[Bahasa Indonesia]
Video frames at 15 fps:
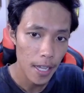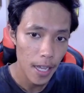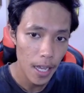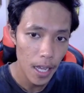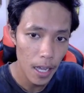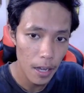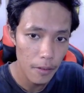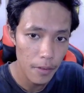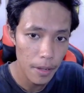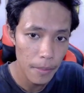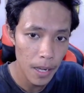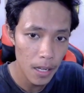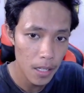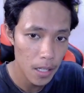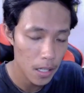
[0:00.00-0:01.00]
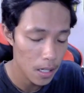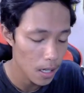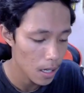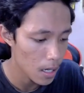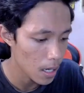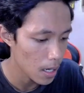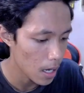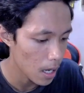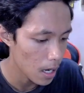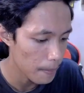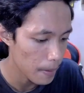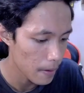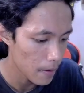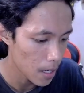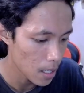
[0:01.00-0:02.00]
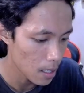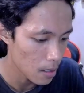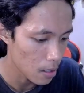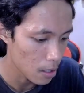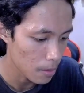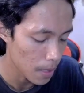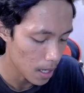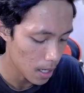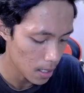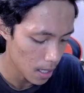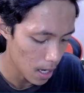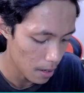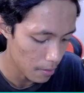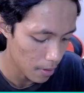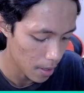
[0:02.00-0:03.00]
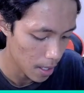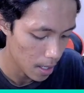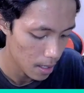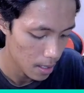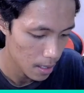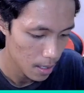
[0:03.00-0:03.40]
AW Maxi dari kan Alpha Warriors, makanya AW ya.